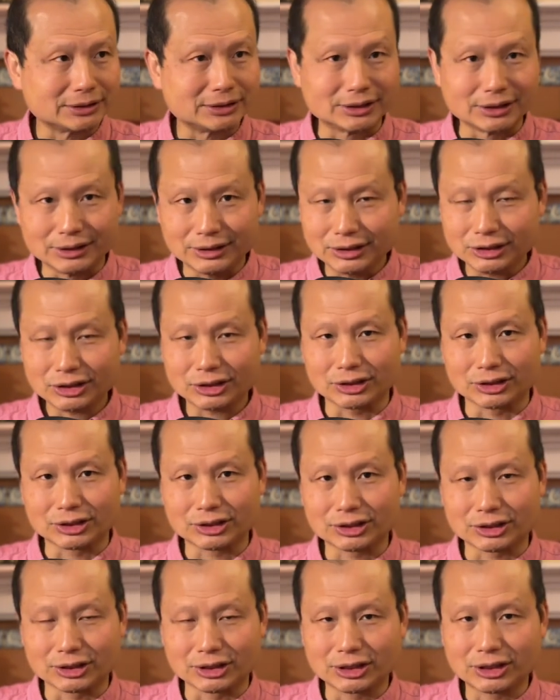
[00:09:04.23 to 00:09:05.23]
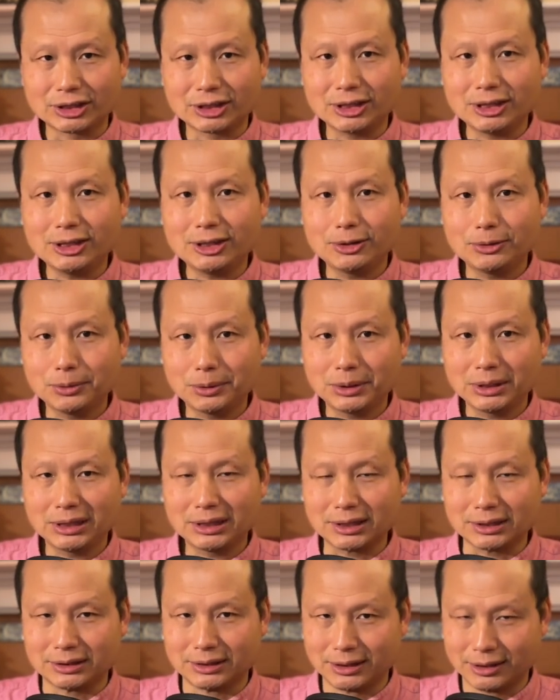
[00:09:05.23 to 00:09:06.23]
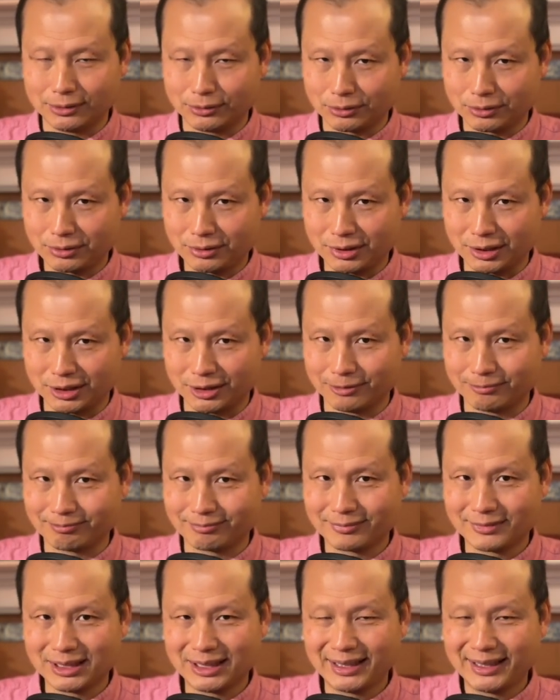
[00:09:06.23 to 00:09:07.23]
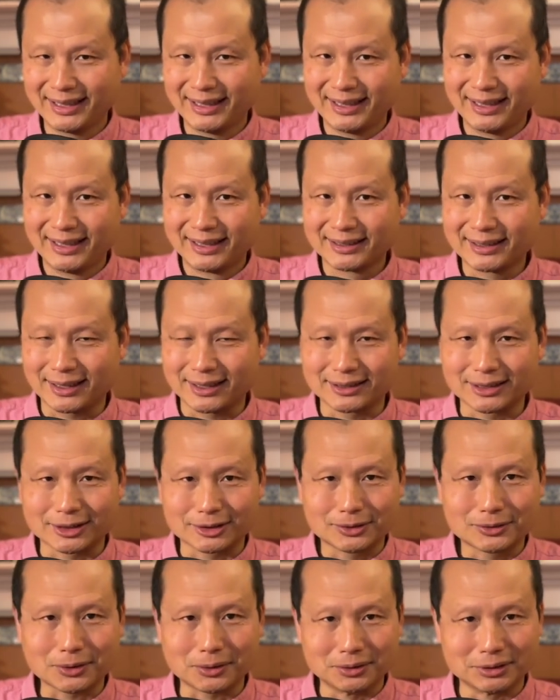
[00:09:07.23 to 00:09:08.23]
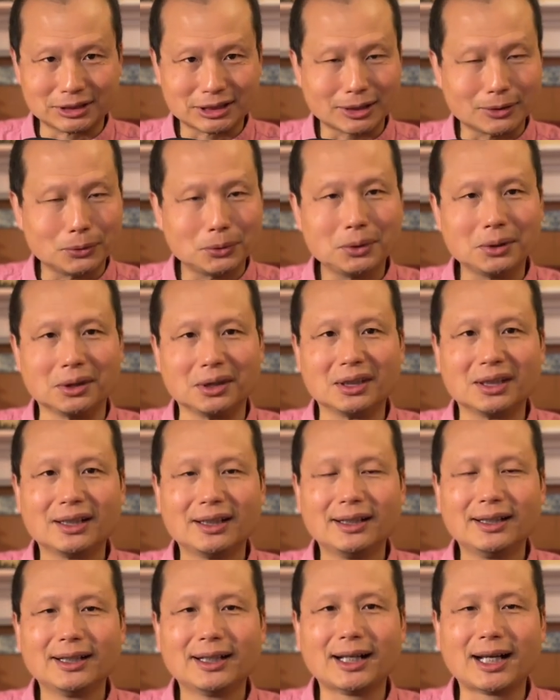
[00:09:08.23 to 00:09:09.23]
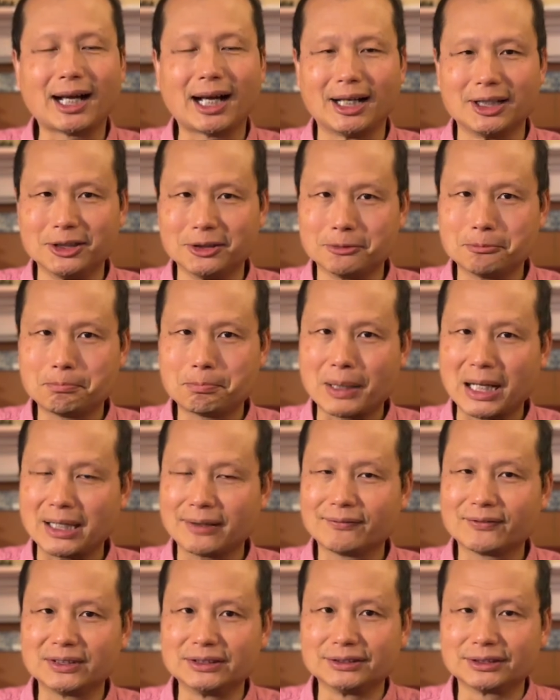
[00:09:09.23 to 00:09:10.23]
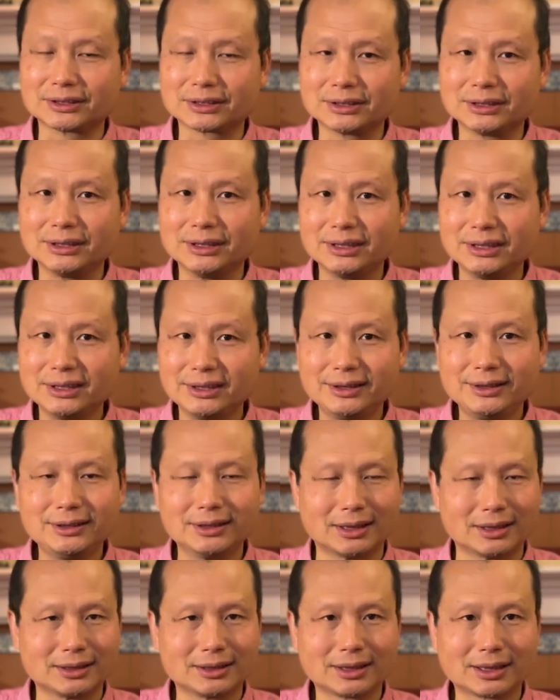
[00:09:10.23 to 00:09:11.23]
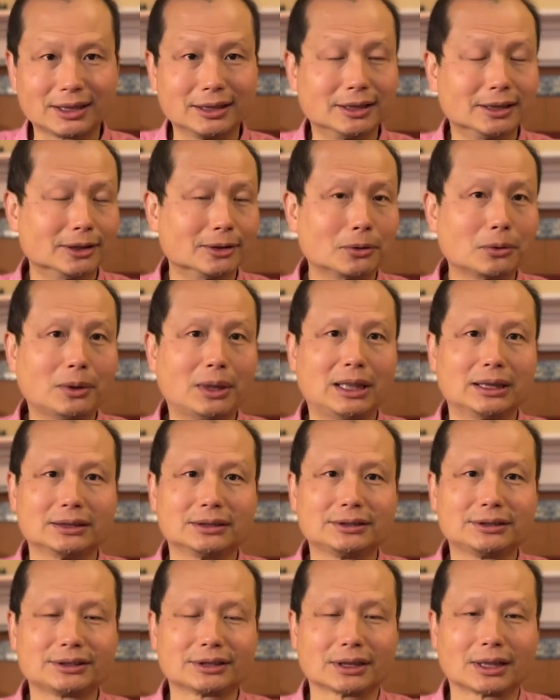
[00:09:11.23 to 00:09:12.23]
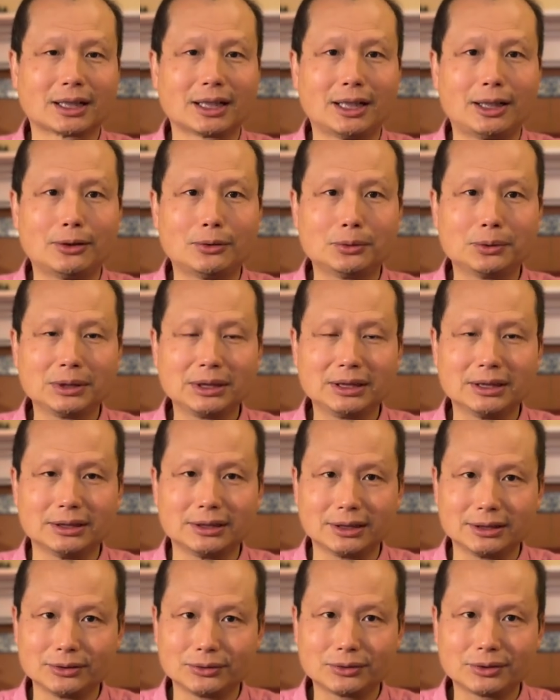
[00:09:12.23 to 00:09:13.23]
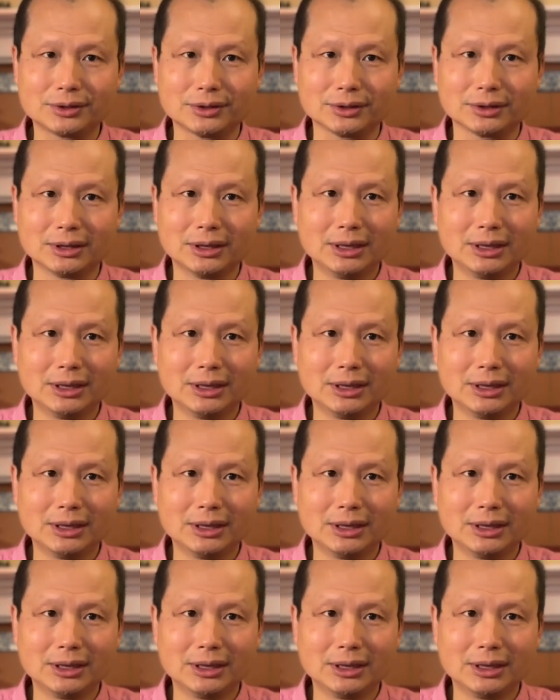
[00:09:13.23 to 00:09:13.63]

即使是低危的人群，他这个重症率还有百分之一呢，更何况是高危的人群。